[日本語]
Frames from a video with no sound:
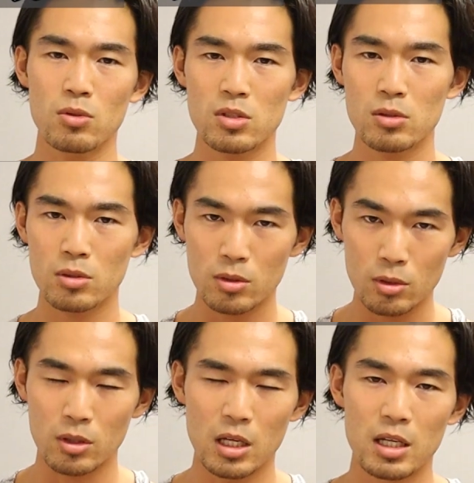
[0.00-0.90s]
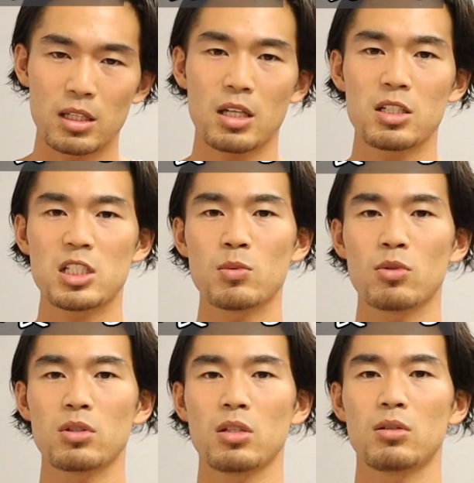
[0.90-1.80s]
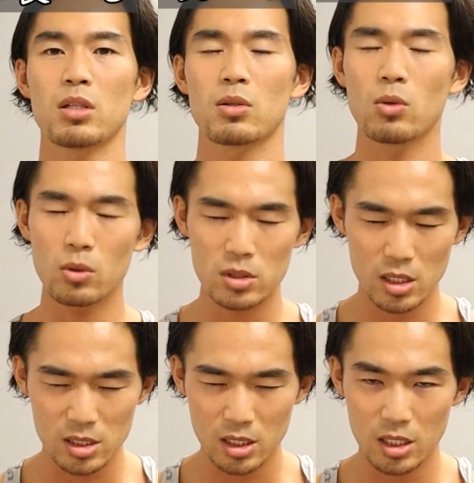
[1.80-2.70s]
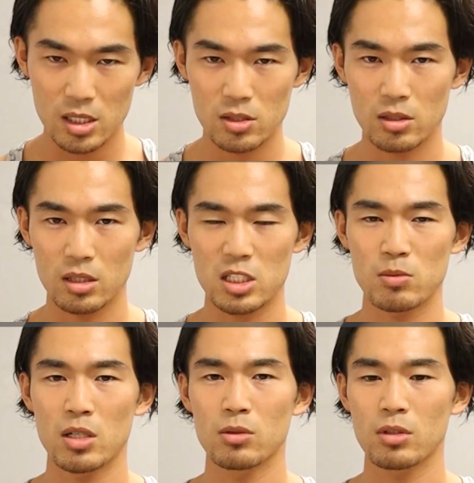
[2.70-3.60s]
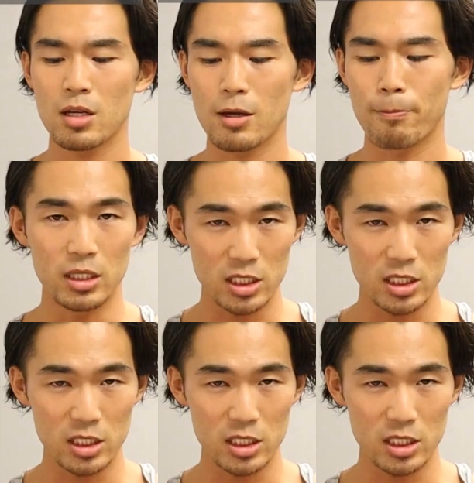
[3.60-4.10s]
そうすると、体脂肪っていうのが合成されやすくなってしまうので、